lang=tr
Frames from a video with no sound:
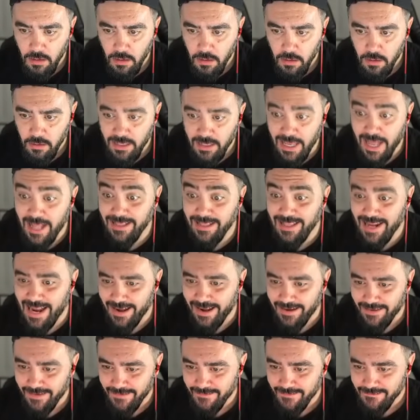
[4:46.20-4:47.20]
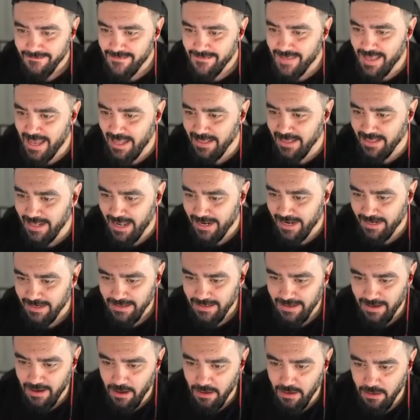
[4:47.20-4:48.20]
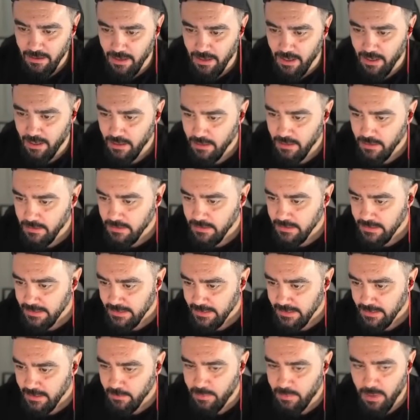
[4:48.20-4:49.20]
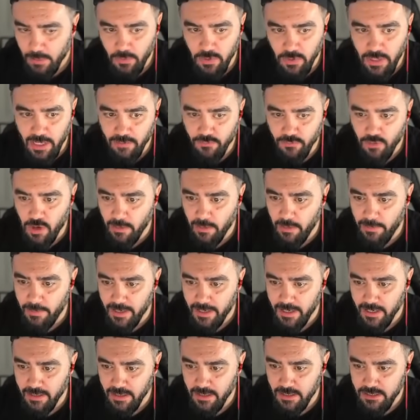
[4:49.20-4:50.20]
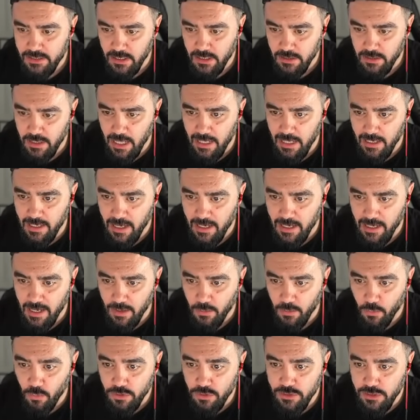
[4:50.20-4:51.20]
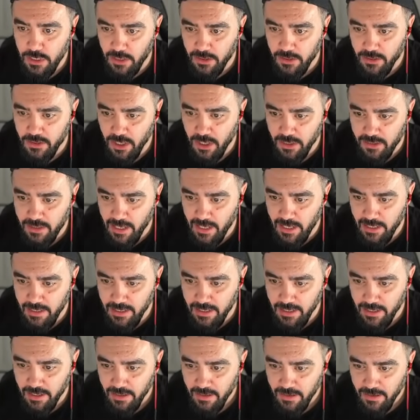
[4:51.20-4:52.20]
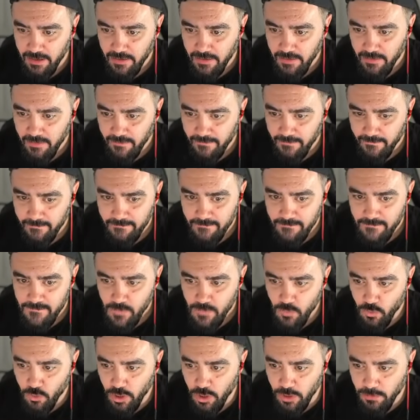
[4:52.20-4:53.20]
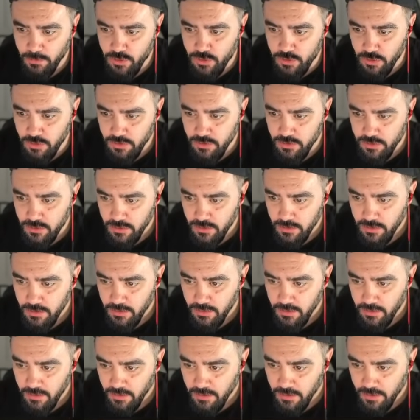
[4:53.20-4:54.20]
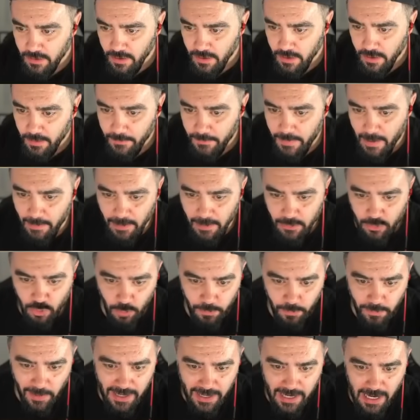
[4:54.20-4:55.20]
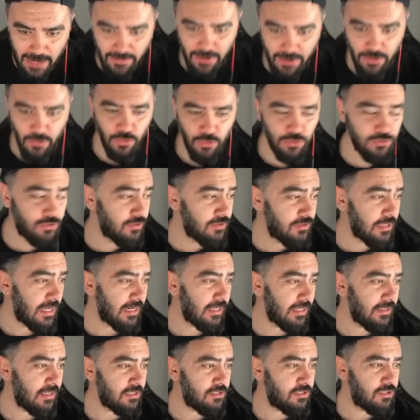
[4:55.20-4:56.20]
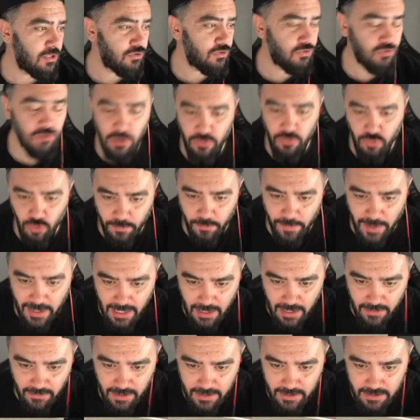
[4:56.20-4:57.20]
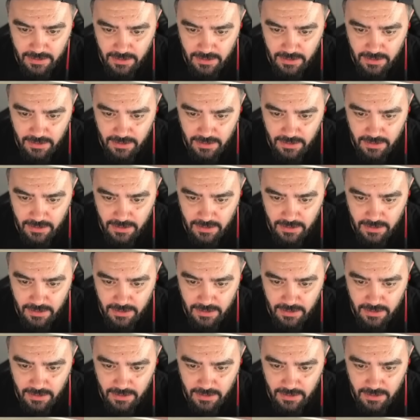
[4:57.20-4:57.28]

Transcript: Geldiler. Geldiler. Allah. Ben bunlara vuramam arkadaşlar. Kalk kalk kalk. Özel harekat geldi. Görüyor musunuz? Baba Türk bayrağı var göğsünde arkadaşlar. Şurada Türk bayrağı var.